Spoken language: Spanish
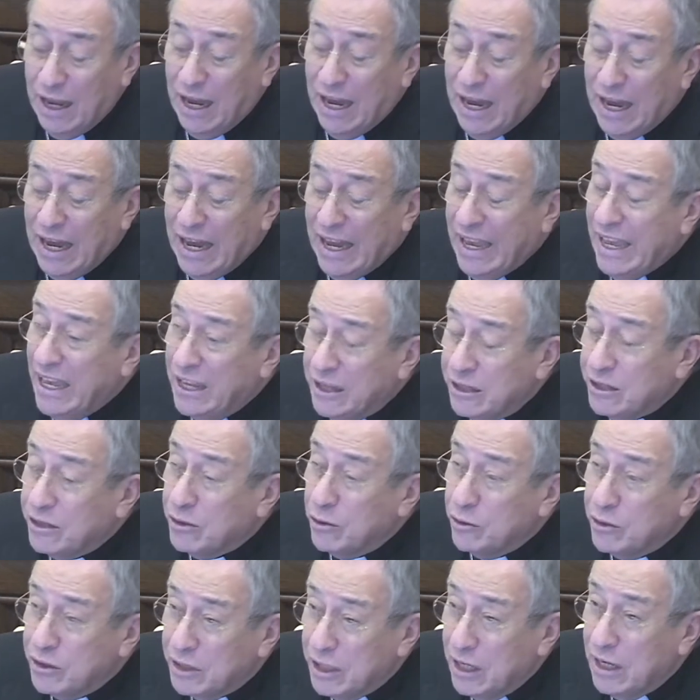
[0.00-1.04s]
A
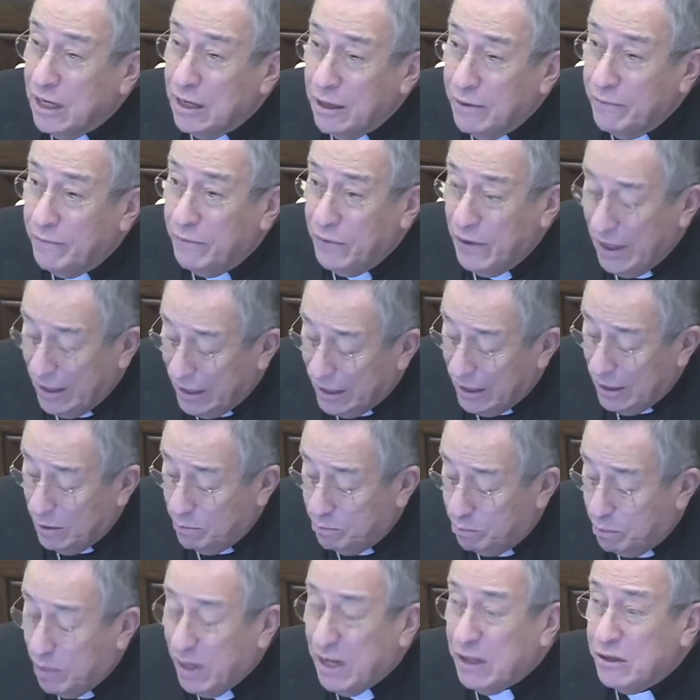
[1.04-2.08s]
eso se refiere el
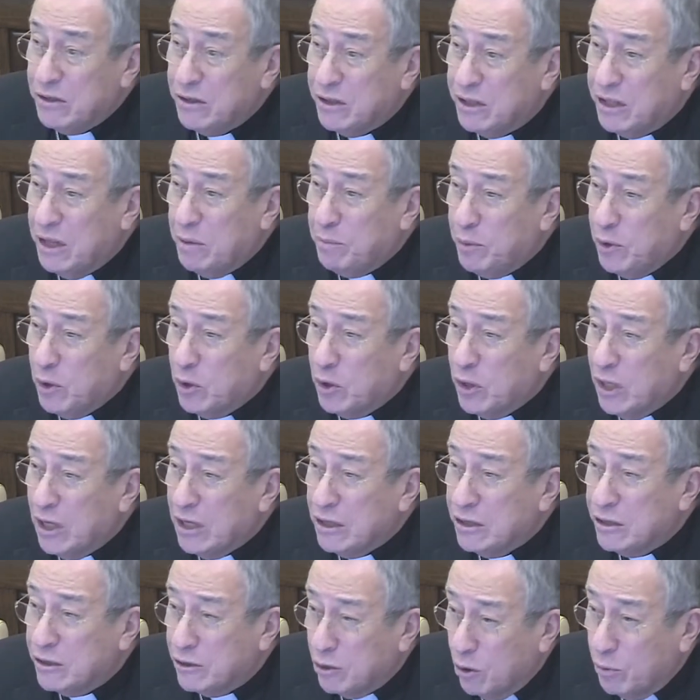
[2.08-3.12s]
principio de
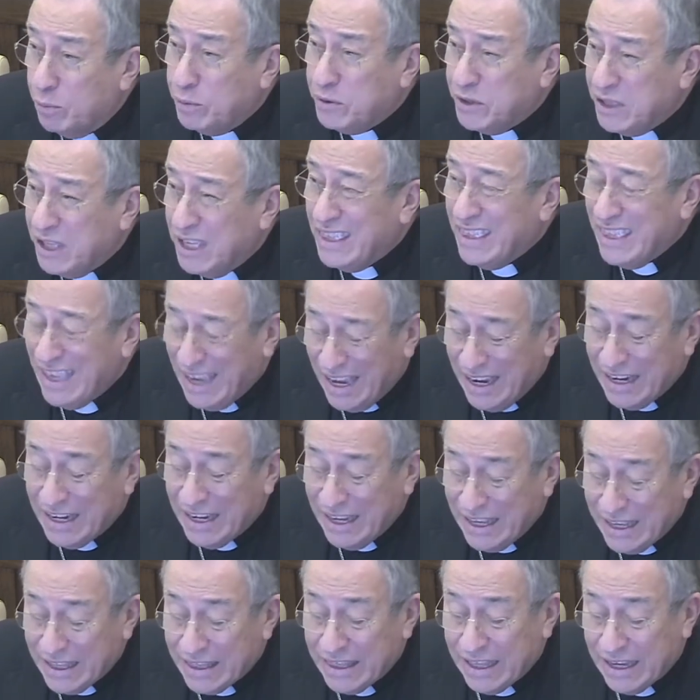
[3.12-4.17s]

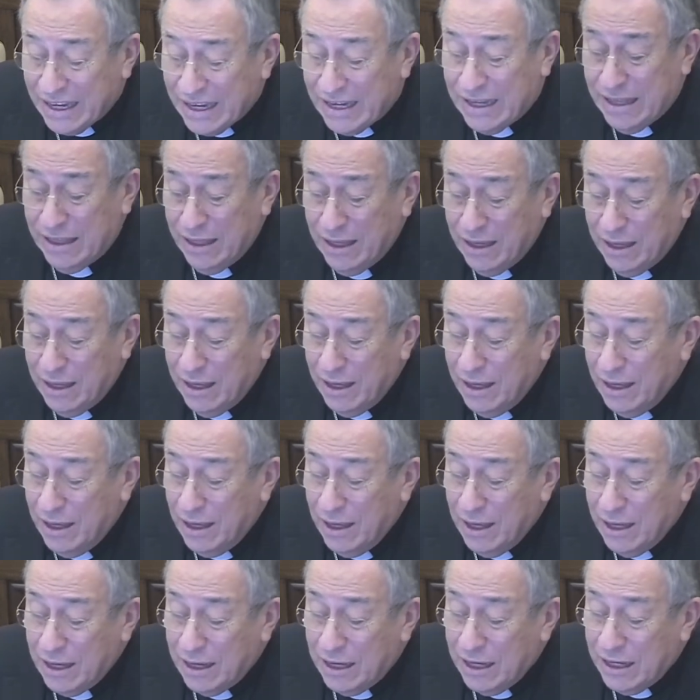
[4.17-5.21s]
subsidiariedad,
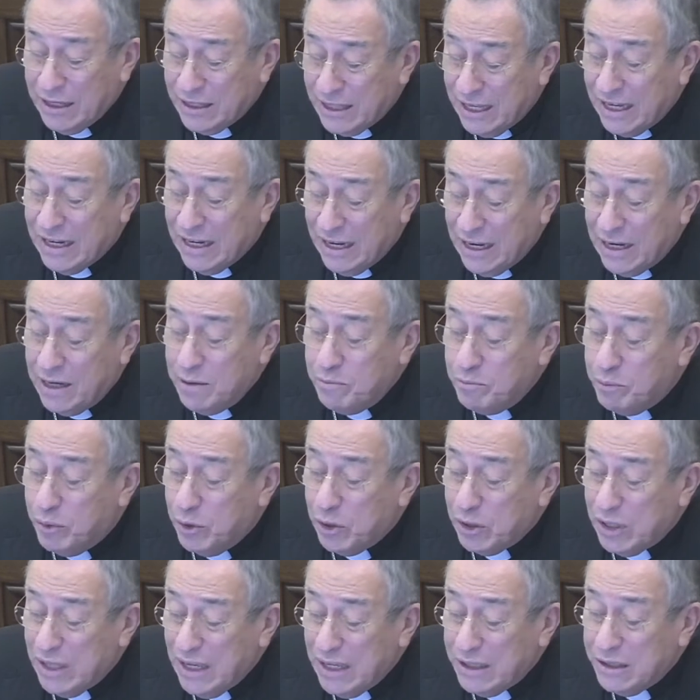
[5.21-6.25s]
que es de gran
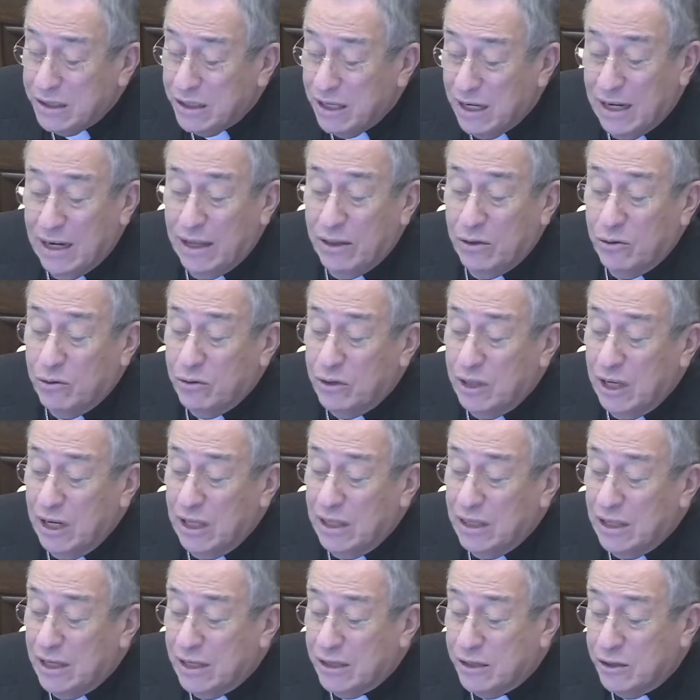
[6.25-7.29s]
importancia en la
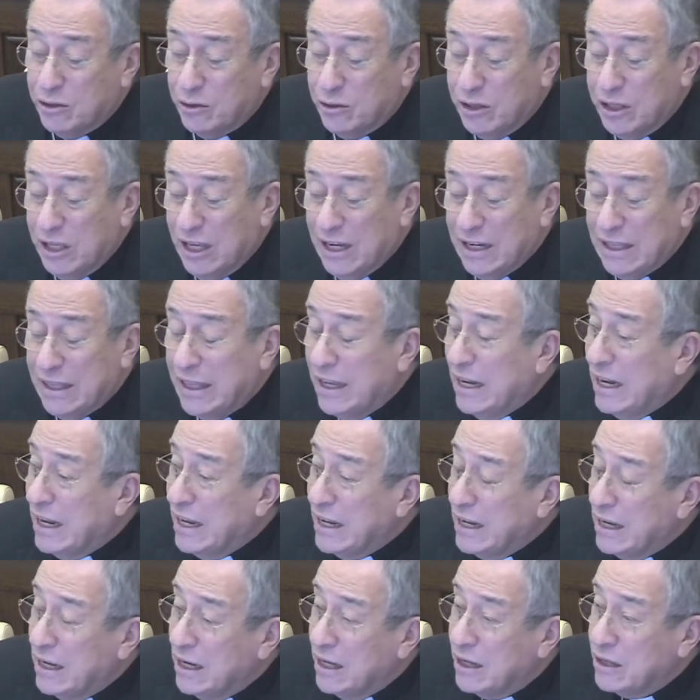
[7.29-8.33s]
doctrina social de la
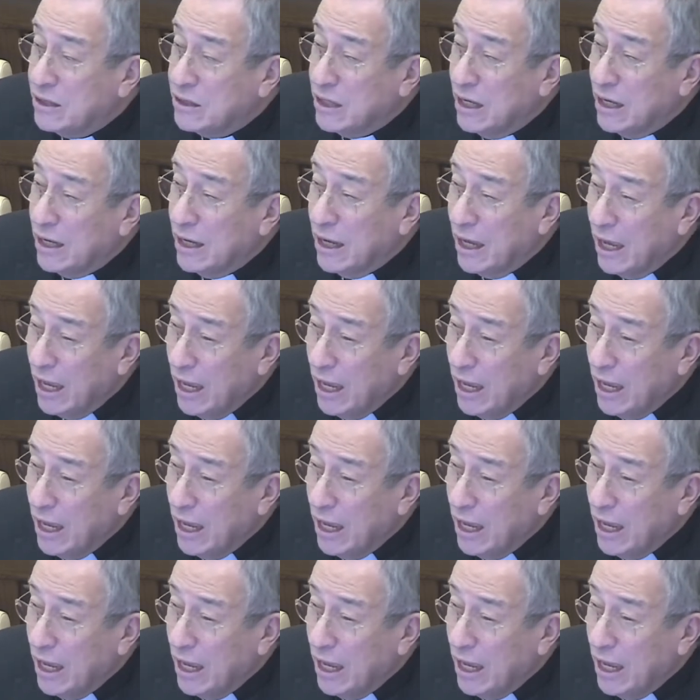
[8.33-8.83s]
Iglesia.